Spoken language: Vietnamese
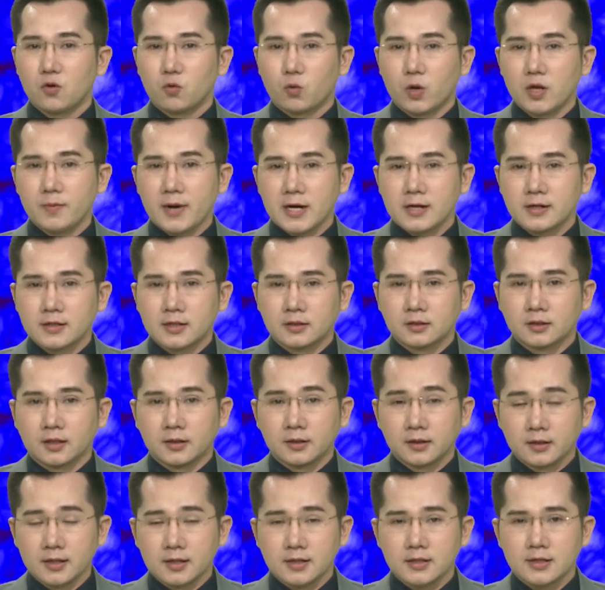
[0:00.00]
Quỹ ban nhân dân
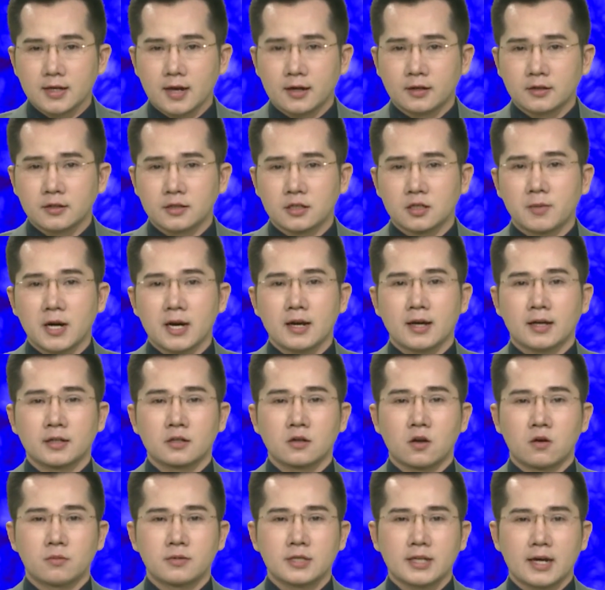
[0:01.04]
tỉnh Tiền Giang vừa ban
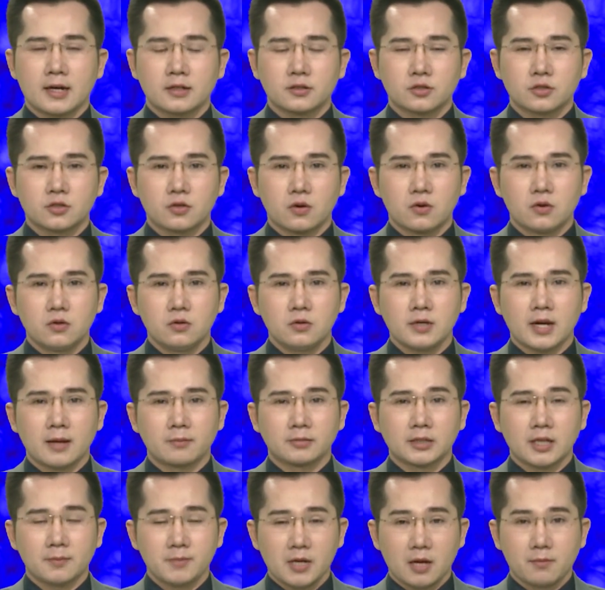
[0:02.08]
hành công văn số
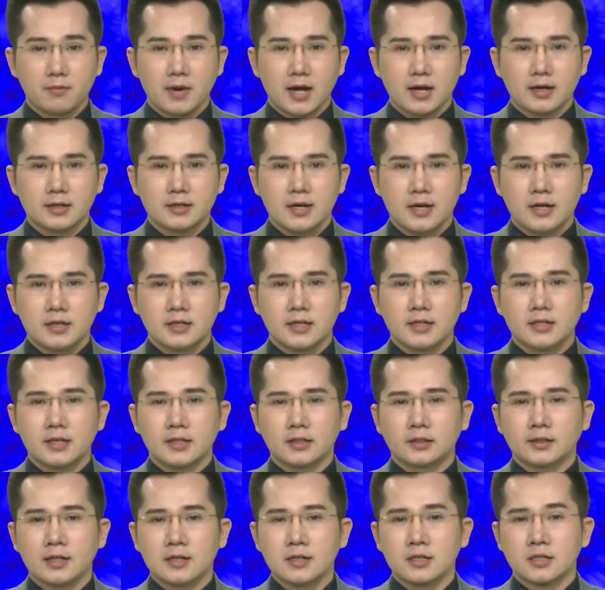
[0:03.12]
5853 về
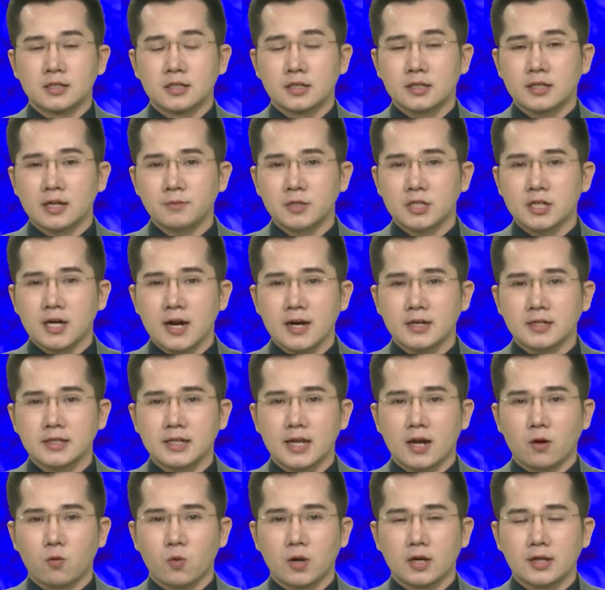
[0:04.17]
việc tăng cường giám sát
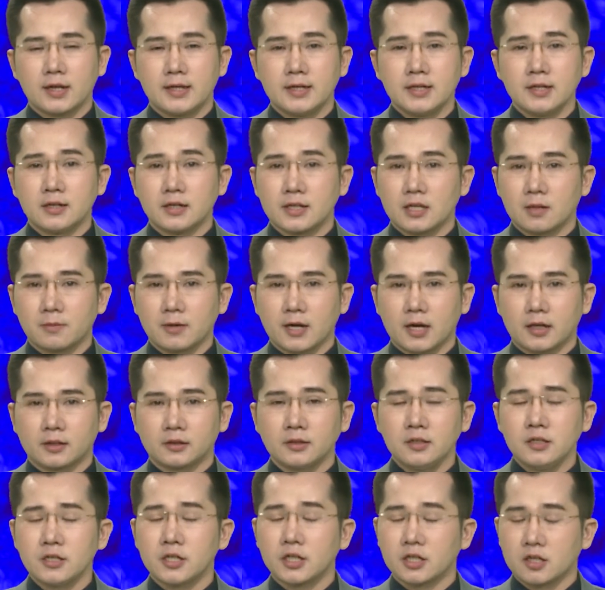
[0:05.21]
và quản lý người nhập
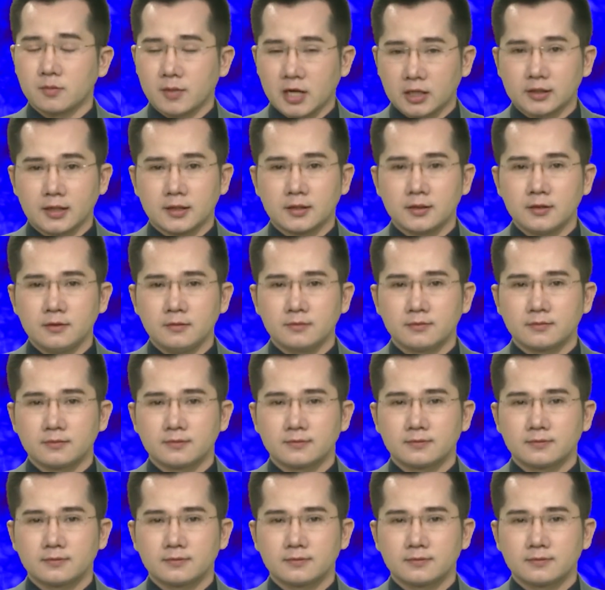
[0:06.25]
cảnh trên địa bàn tỉnh.